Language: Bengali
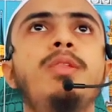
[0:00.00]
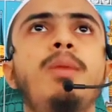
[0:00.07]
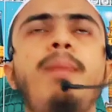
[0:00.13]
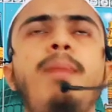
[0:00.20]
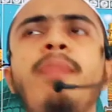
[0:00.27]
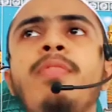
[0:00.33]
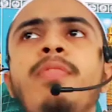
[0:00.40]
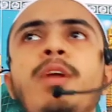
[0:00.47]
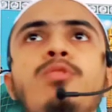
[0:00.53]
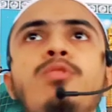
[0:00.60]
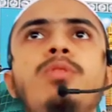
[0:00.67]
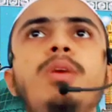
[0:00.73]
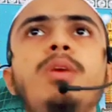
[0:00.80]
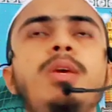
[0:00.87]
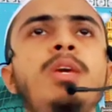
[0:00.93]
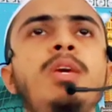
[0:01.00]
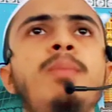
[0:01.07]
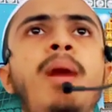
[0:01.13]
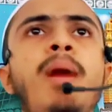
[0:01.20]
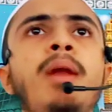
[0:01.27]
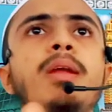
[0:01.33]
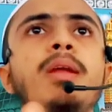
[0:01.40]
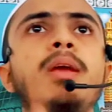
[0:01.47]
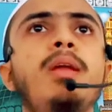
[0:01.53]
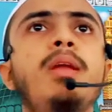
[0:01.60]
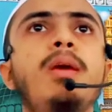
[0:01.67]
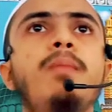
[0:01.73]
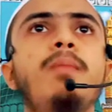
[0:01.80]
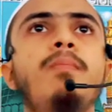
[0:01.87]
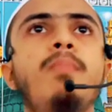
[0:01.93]
যে বান্দা যদি ইমান
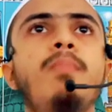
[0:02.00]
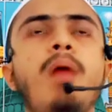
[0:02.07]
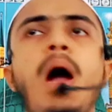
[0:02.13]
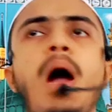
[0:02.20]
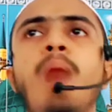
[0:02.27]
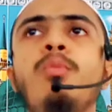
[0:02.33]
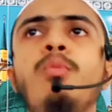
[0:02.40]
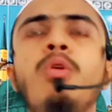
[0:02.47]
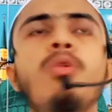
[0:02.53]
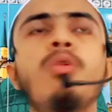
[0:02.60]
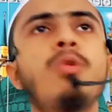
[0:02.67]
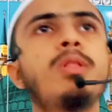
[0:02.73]
এনে আমল